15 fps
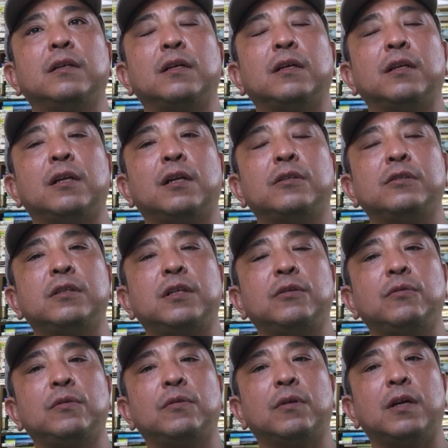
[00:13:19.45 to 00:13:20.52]
必ず出
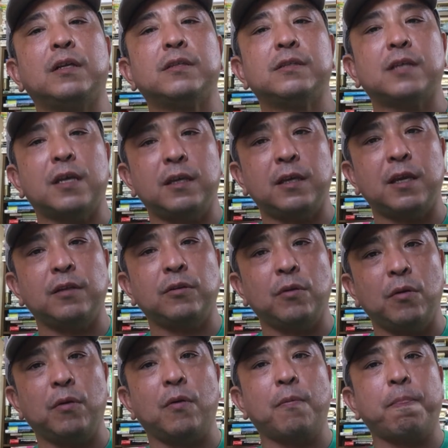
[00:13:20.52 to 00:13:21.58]
てくるのが財
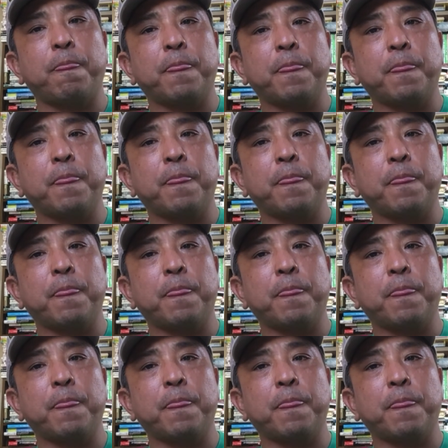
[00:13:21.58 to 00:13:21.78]
源の